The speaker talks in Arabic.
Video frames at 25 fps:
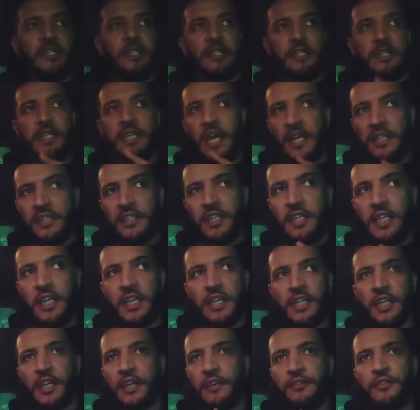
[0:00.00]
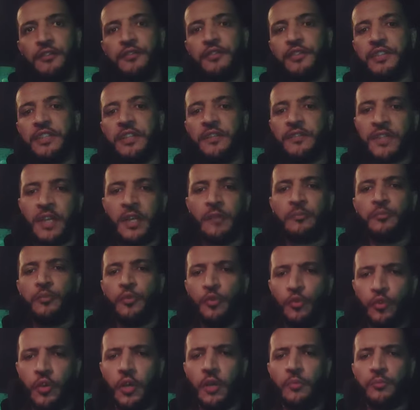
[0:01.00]
قعدنا لاين غير في الفتنه تاع البوله
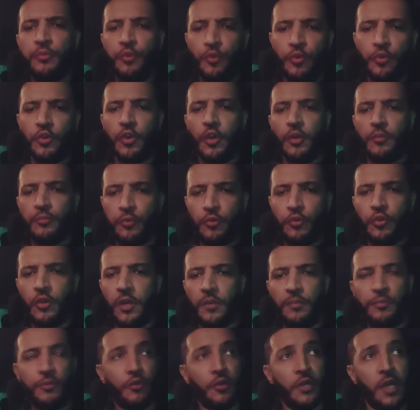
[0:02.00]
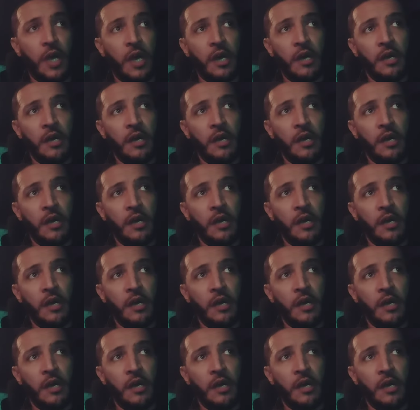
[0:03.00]
البوله البوله البوله